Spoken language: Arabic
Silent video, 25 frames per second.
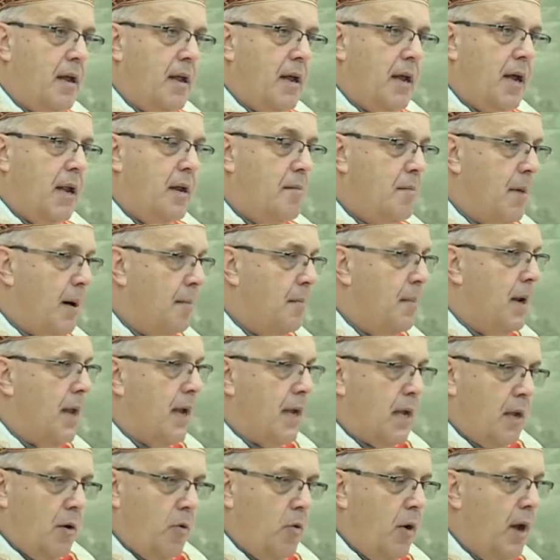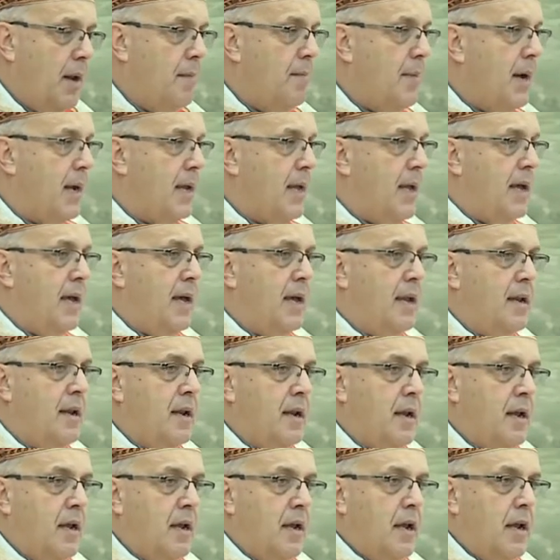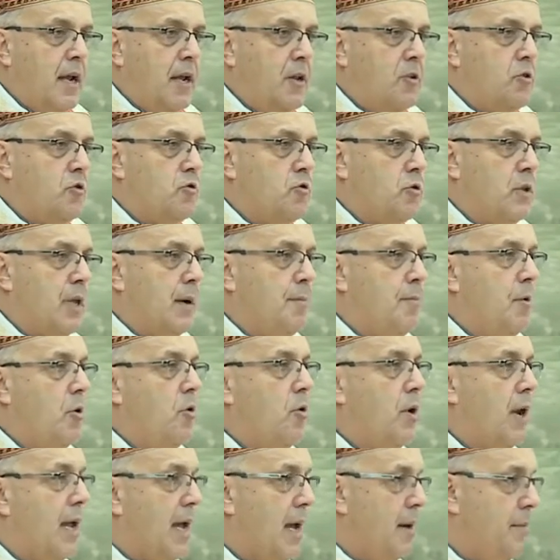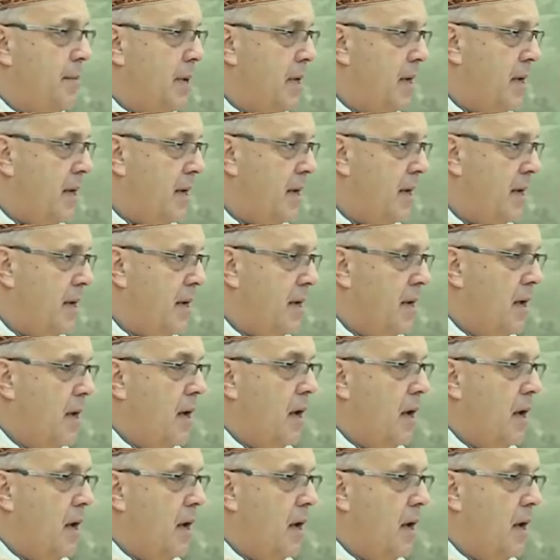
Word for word: المملكه وين ما كان انتم تبقوا الخميره